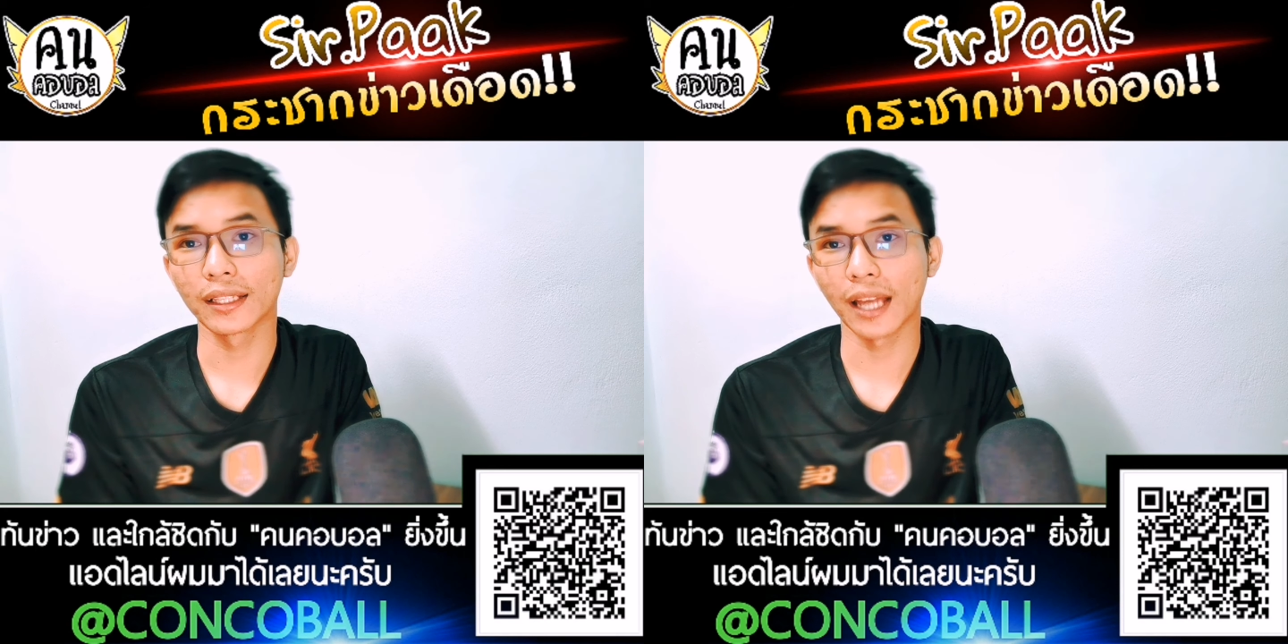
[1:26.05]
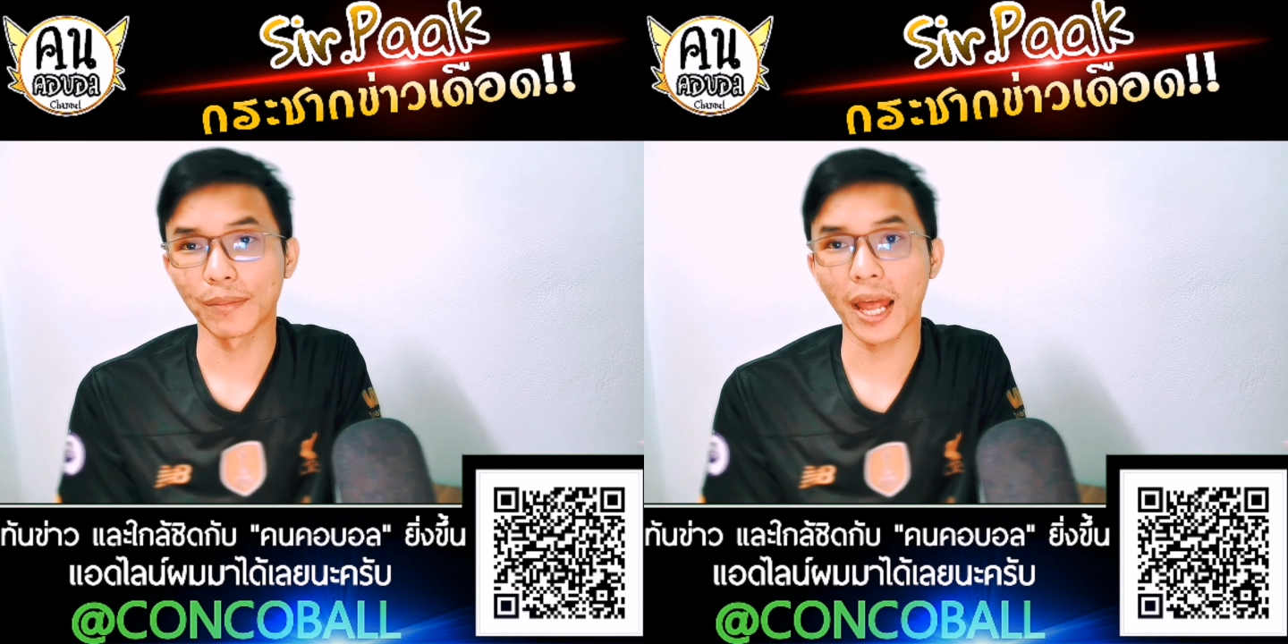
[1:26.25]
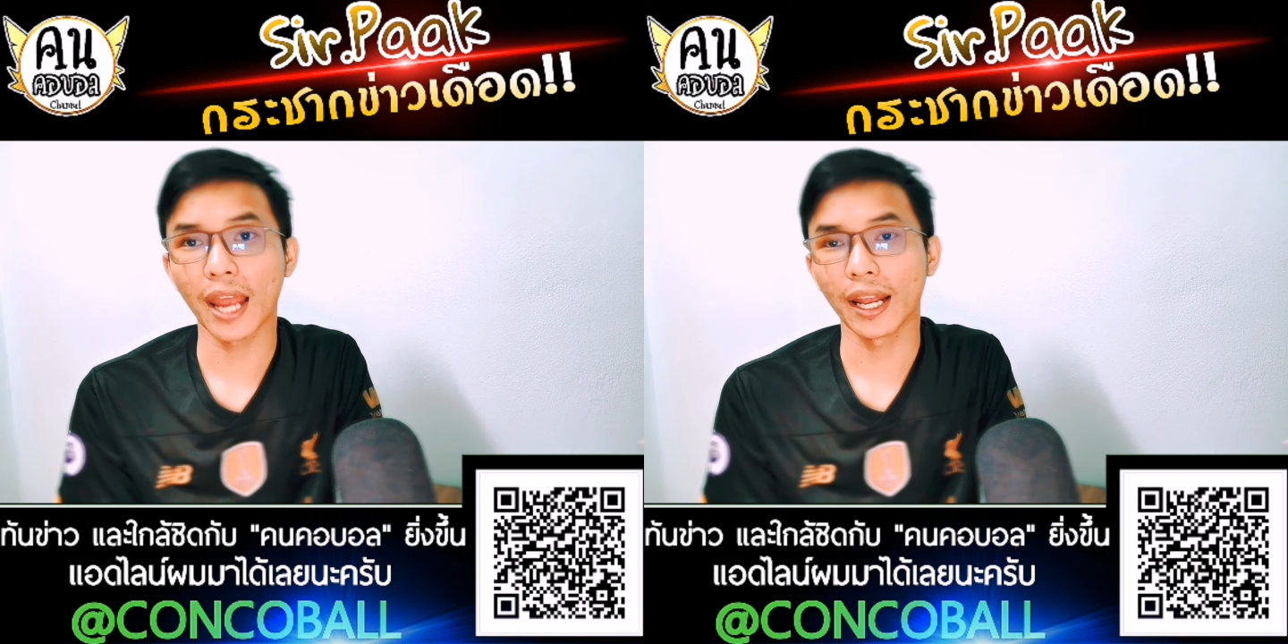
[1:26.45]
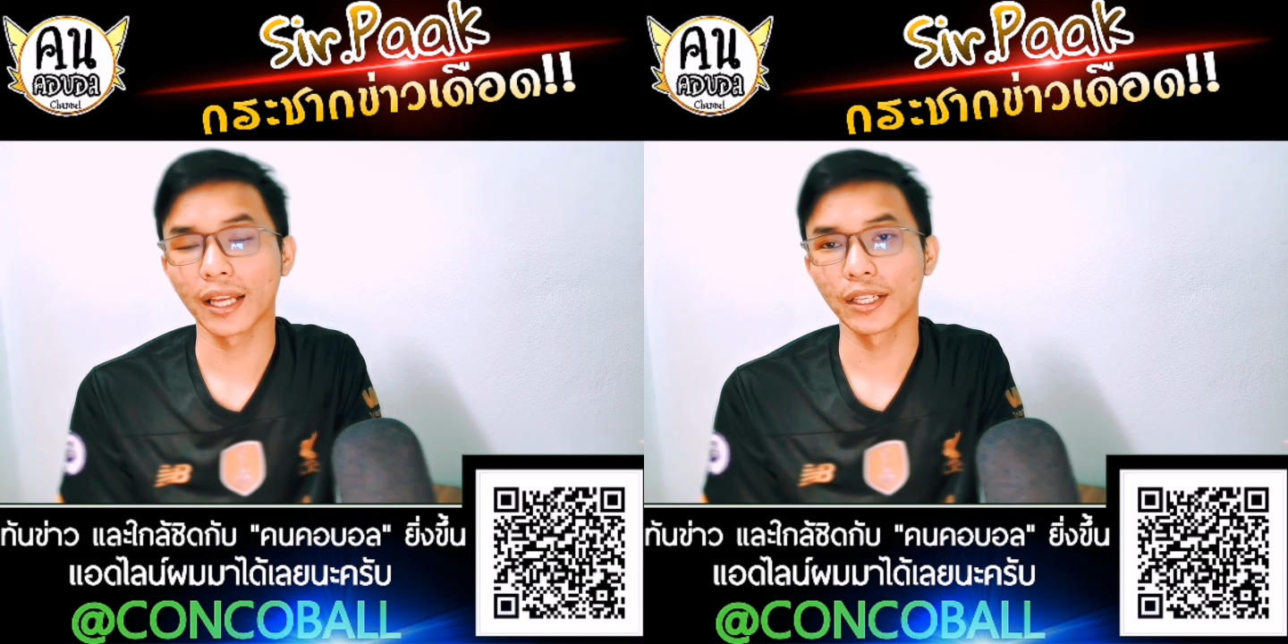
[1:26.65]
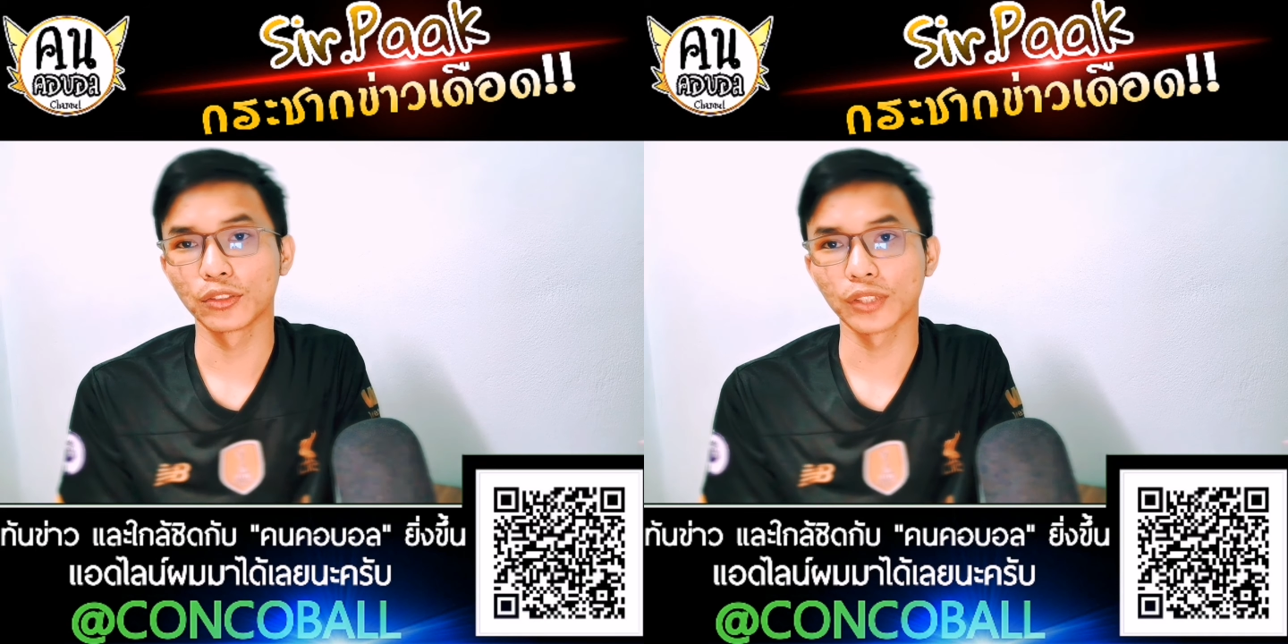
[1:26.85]
ทำได้นะ
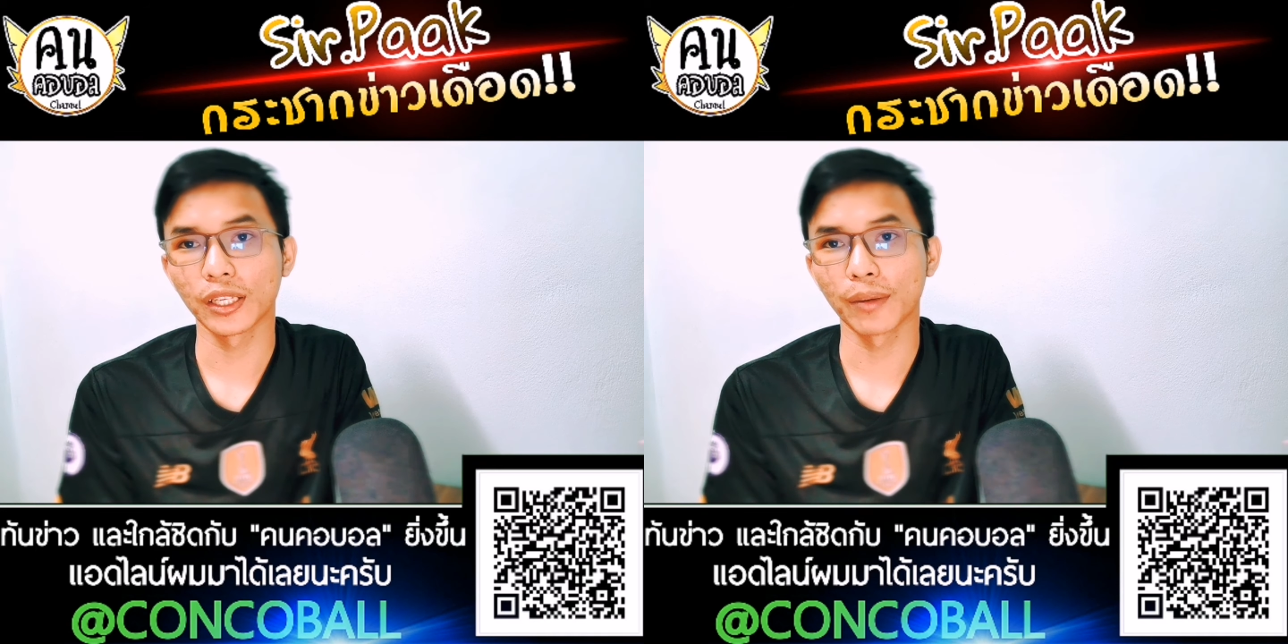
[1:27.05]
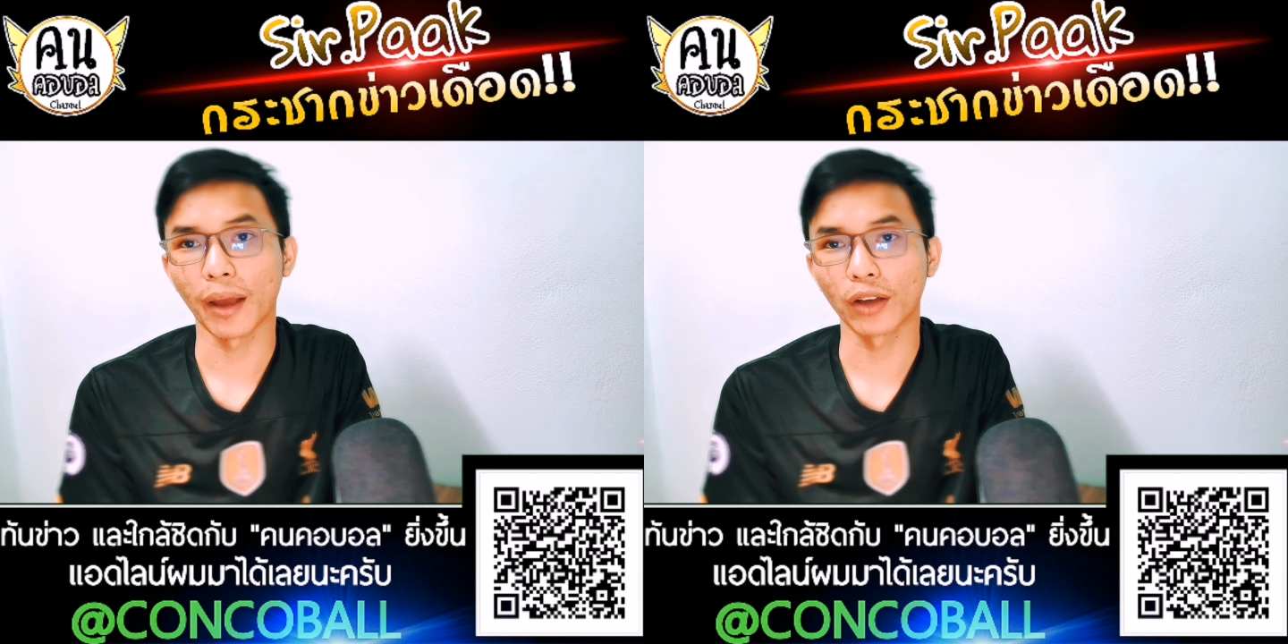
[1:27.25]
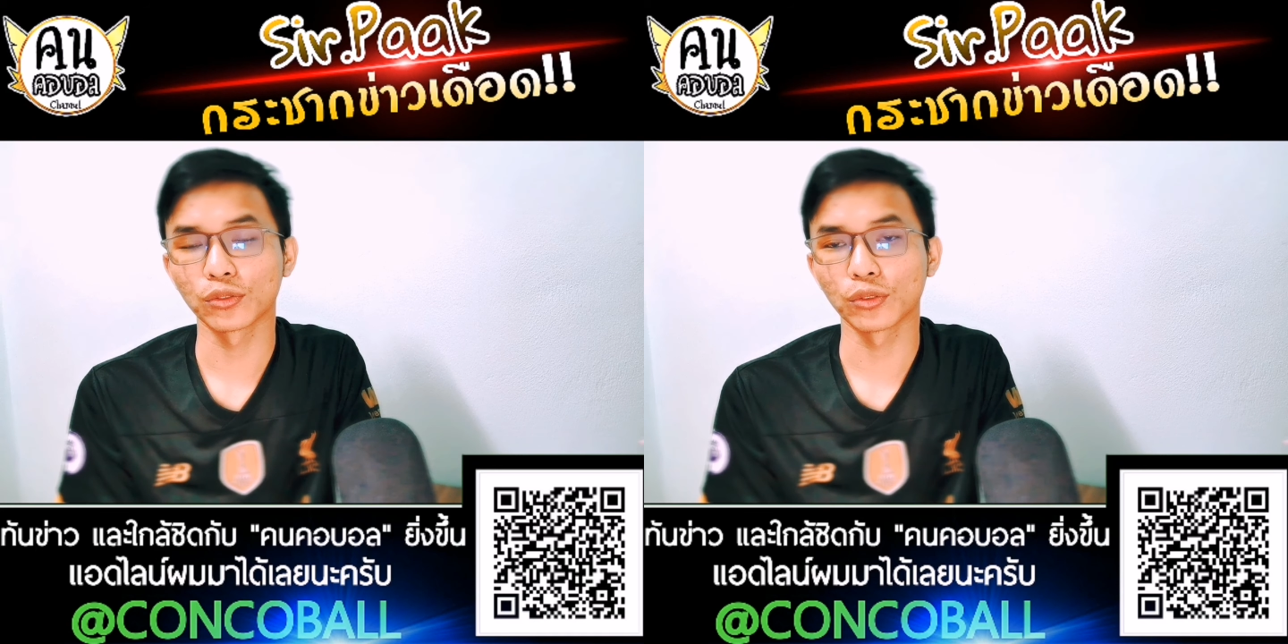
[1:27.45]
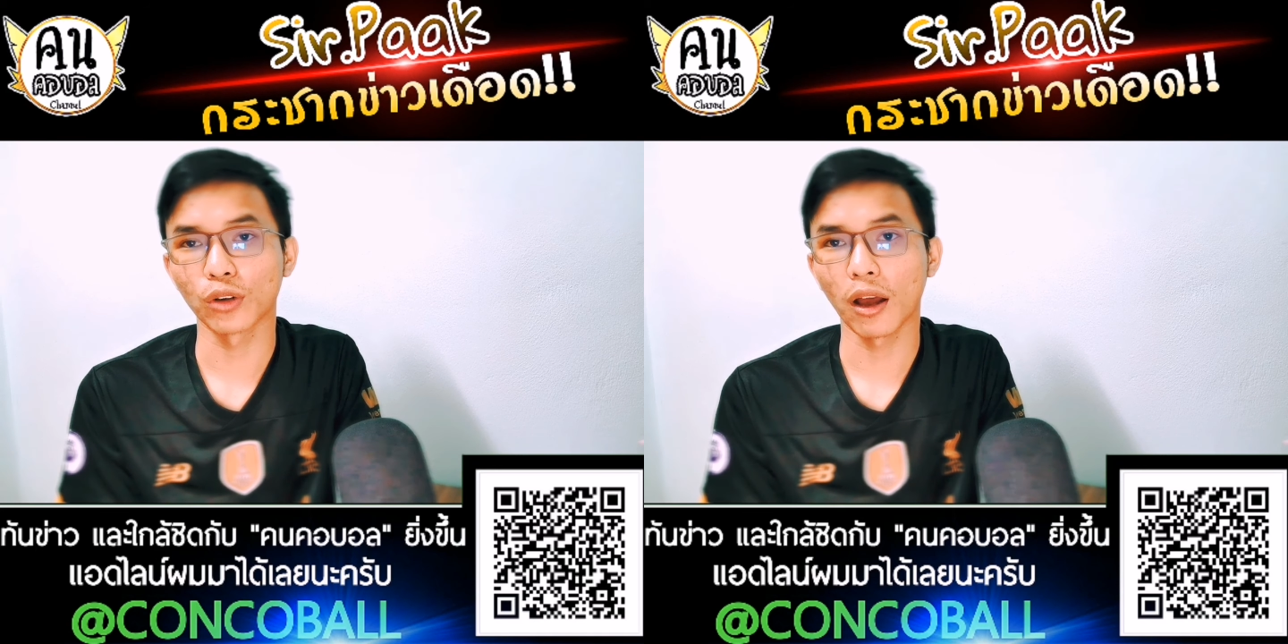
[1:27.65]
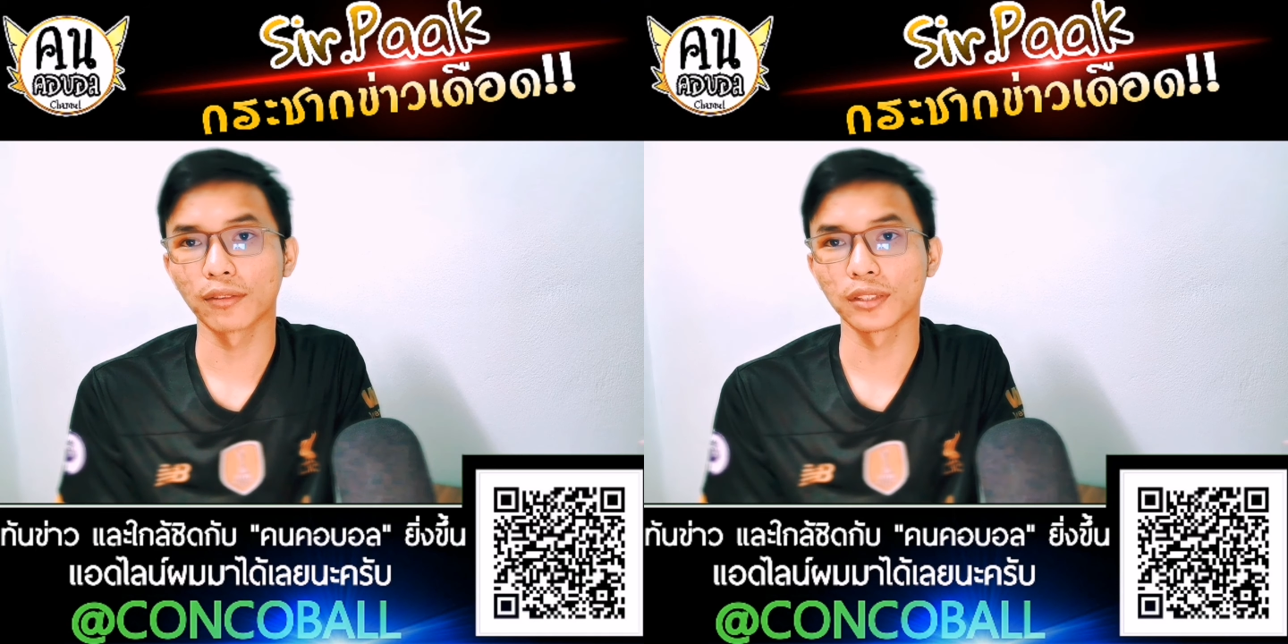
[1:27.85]
เชลซีผ่านเข้าสู่ร
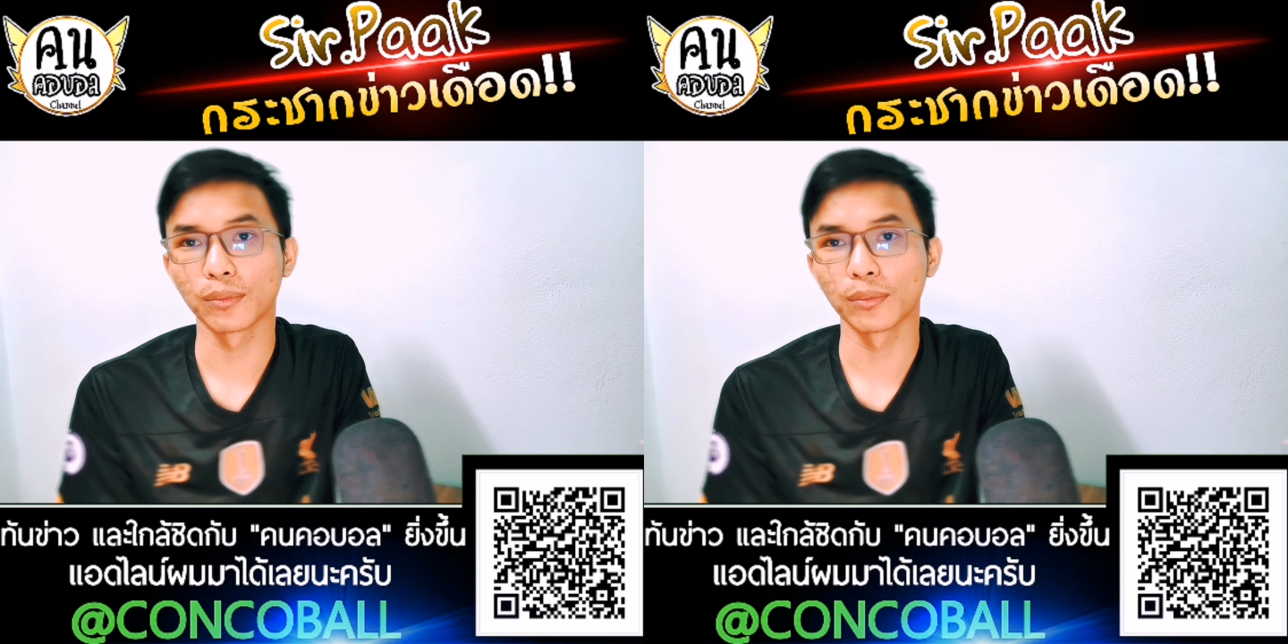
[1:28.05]
อบ